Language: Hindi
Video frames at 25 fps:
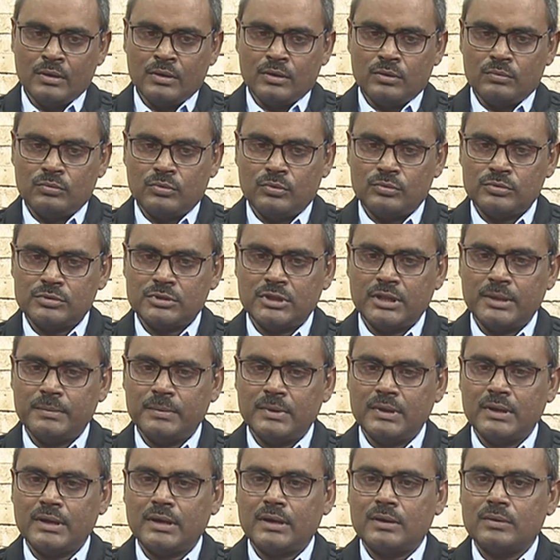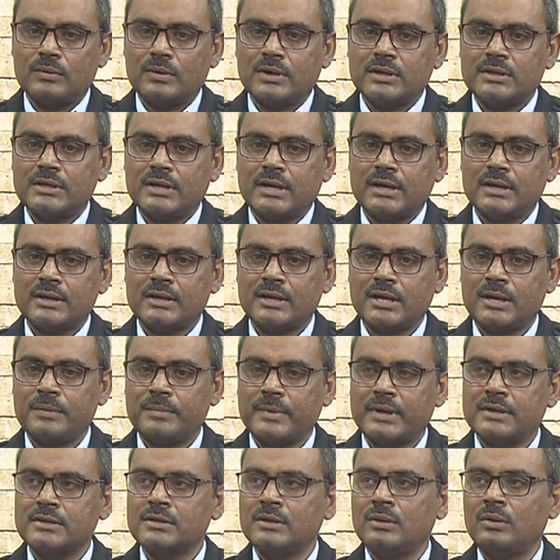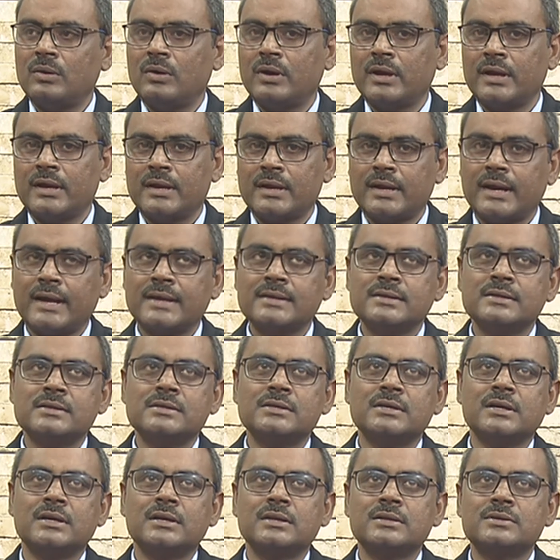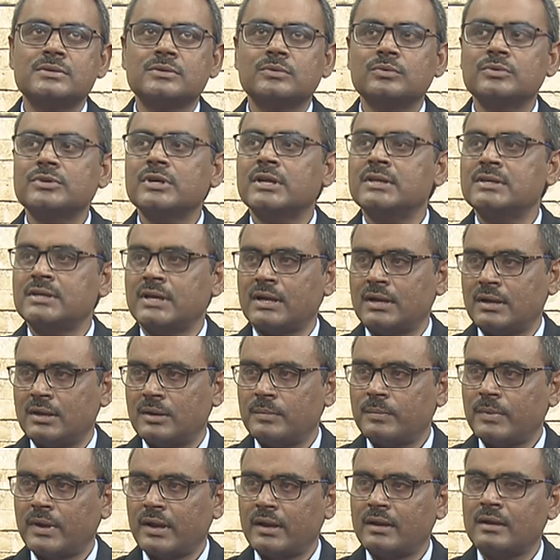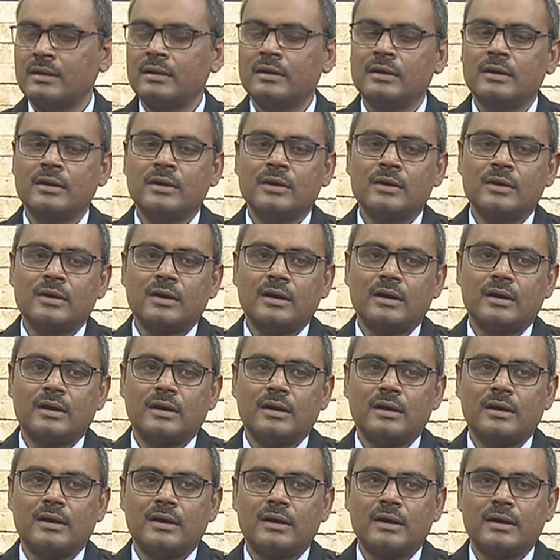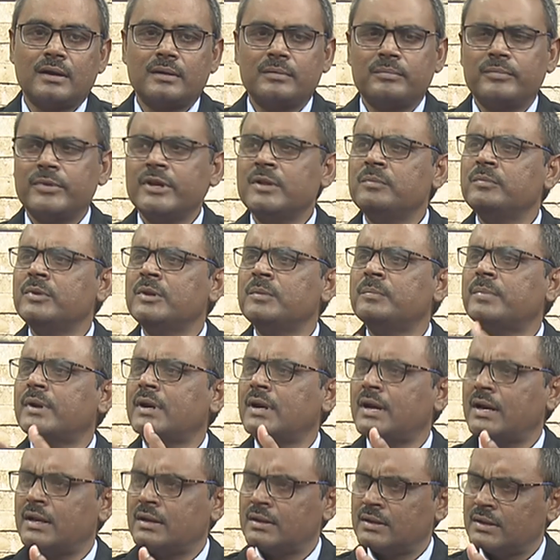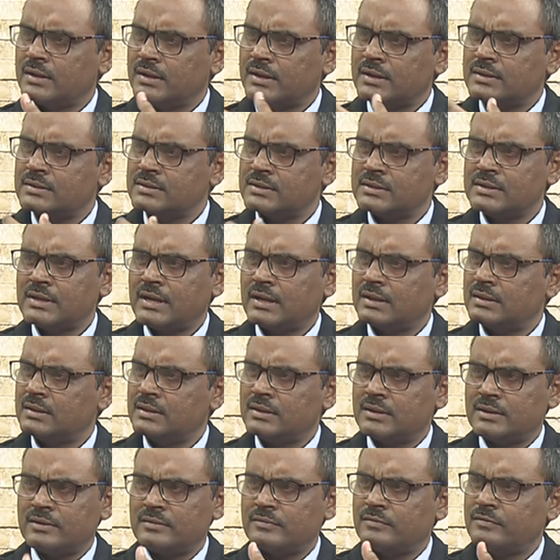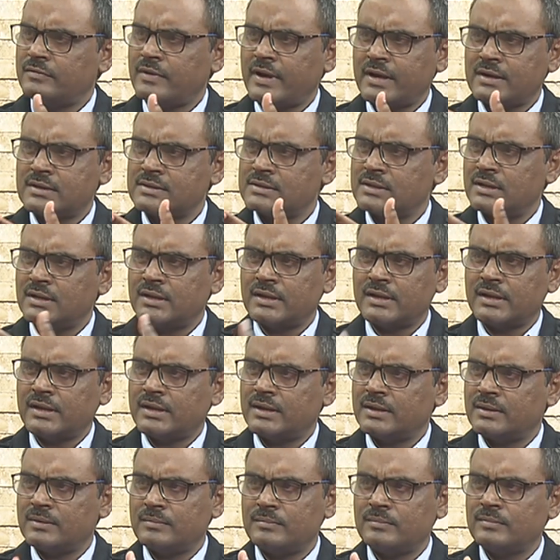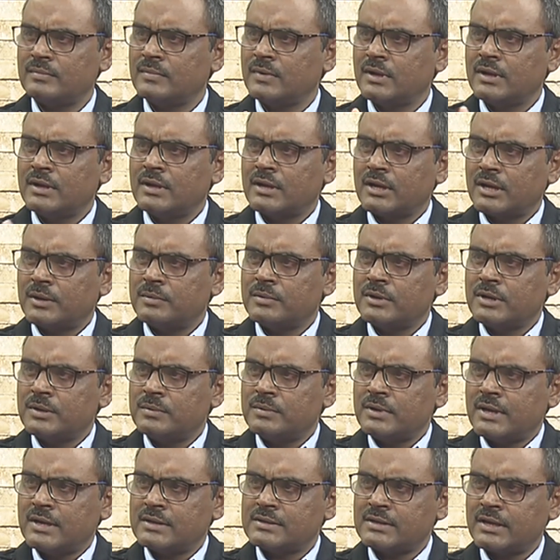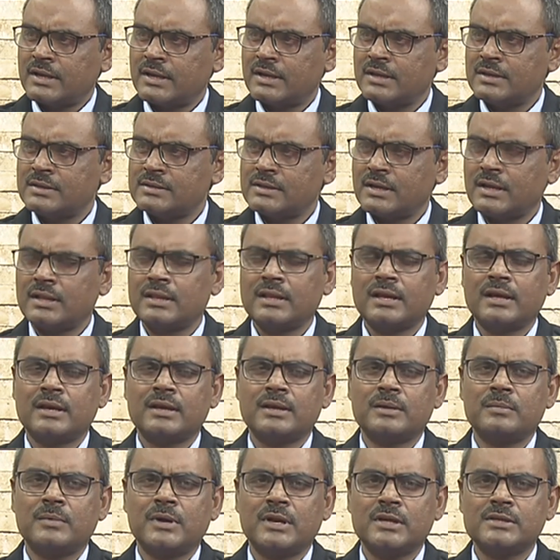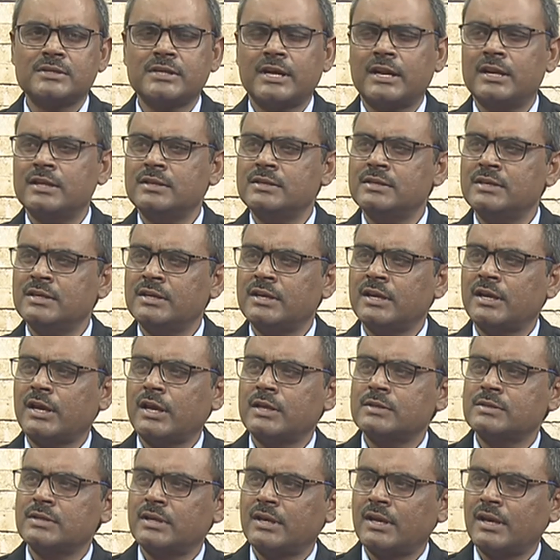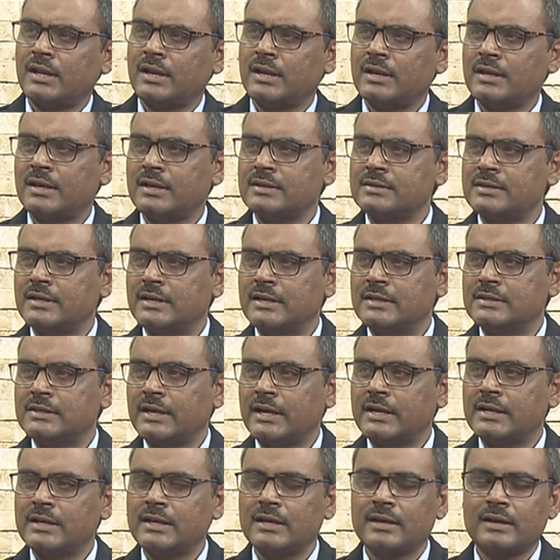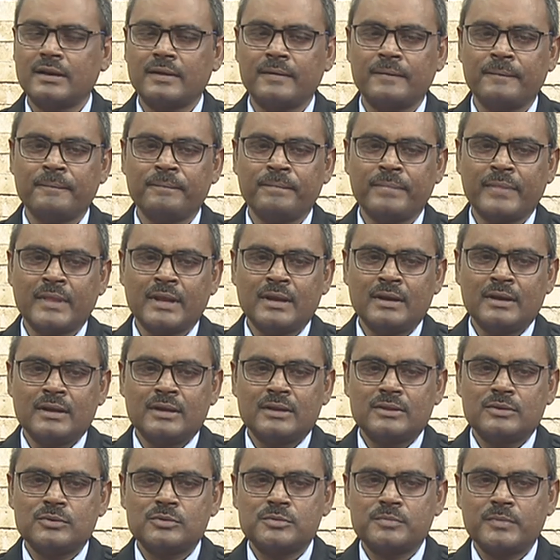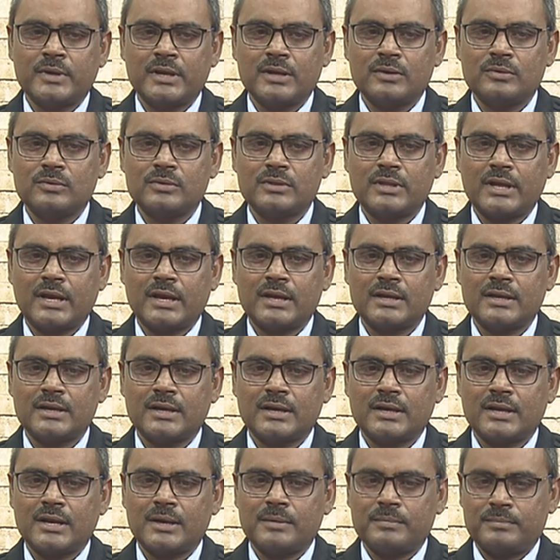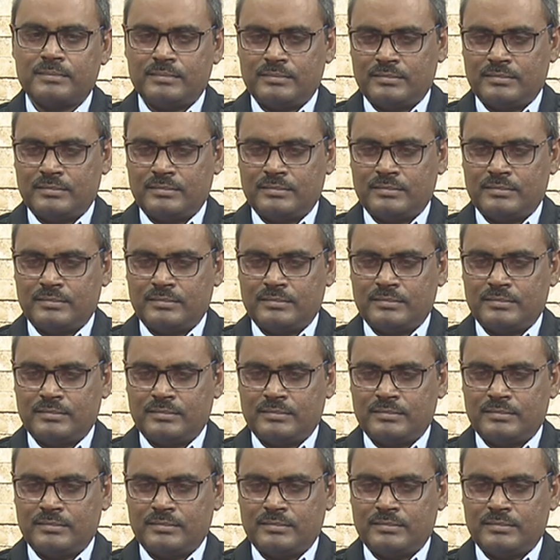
वो उस लेवल का होगा जहाँ कि आप एज ए लॉयर एज ए जज कुछ अच्छा कर पाएँ भिन्न भिन्न प्रकार के केसेज आते हैं फैक्ट्स अलग हैं कभी कभी ऐसा केस आता है कि बड़ा चैलेंजिंग है कैसे करें कैसे डिसाइड करें तो उसमें ये होता है कि अगर आप